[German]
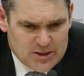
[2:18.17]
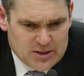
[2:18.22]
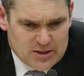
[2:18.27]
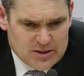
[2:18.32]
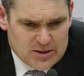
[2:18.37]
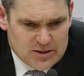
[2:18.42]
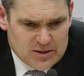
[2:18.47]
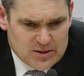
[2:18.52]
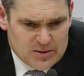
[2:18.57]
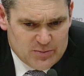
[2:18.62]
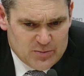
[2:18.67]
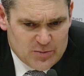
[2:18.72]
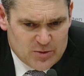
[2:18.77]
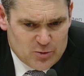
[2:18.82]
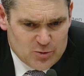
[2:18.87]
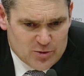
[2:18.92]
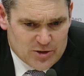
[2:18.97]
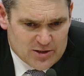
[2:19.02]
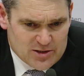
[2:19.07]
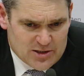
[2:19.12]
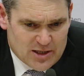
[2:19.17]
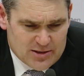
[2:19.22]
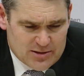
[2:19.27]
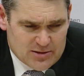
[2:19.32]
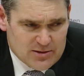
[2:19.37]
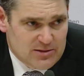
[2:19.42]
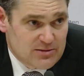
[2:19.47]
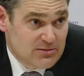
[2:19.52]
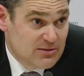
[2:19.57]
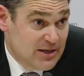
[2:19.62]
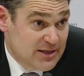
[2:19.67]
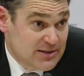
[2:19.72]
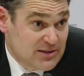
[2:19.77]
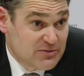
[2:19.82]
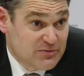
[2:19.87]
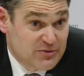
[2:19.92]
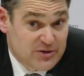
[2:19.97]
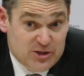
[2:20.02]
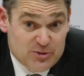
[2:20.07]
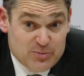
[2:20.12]
Äh, und das hat die
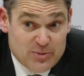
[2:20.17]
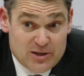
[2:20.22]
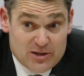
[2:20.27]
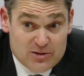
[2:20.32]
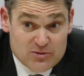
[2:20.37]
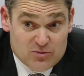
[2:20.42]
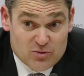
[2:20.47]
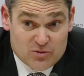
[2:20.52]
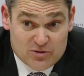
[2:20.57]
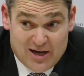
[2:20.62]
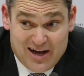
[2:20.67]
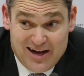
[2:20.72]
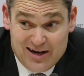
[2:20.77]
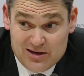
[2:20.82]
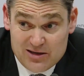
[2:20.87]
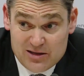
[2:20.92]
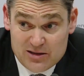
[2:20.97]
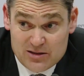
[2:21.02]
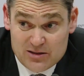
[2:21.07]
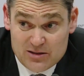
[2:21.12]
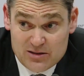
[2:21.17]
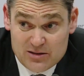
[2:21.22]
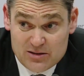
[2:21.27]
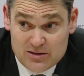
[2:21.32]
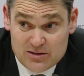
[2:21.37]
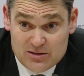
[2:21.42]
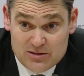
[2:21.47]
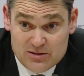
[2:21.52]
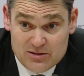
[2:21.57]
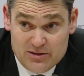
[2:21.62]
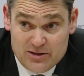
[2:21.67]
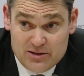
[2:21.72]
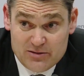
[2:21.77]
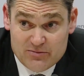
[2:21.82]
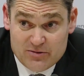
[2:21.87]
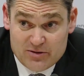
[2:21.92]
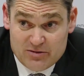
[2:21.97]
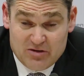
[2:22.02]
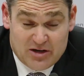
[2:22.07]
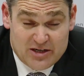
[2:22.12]
letzten vier Spiele total äh,
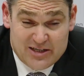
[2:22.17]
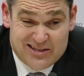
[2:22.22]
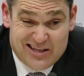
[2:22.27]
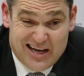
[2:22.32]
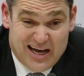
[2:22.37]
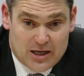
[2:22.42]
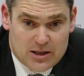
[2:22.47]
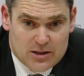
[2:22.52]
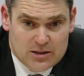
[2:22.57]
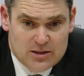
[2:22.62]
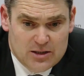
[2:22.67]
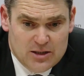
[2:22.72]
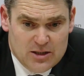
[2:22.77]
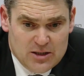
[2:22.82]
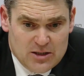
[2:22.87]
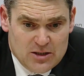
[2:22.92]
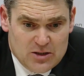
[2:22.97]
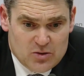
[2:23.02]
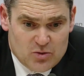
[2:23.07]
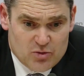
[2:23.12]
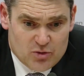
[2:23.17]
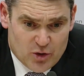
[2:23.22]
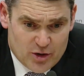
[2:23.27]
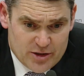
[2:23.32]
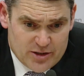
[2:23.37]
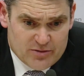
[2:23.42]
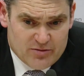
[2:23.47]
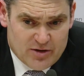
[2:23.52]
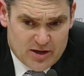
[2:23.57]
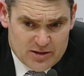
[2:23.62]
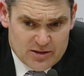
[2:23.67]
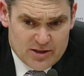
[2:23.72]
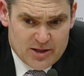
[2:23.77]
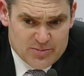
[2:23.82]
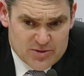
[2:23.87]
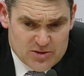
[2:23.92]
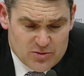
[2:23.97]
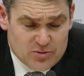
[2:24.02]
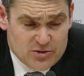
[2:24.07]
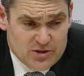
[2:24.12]
nicht, war nicht da. Und heute waren
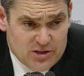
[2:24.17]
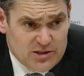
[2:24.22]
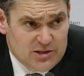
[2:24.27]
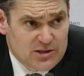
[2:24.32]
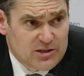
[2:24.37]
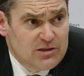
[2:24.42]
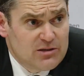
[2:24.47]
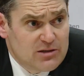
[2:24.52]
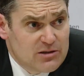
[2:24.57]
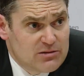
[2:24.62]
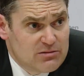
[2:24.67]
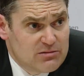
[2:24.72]
Gibson und GT äh,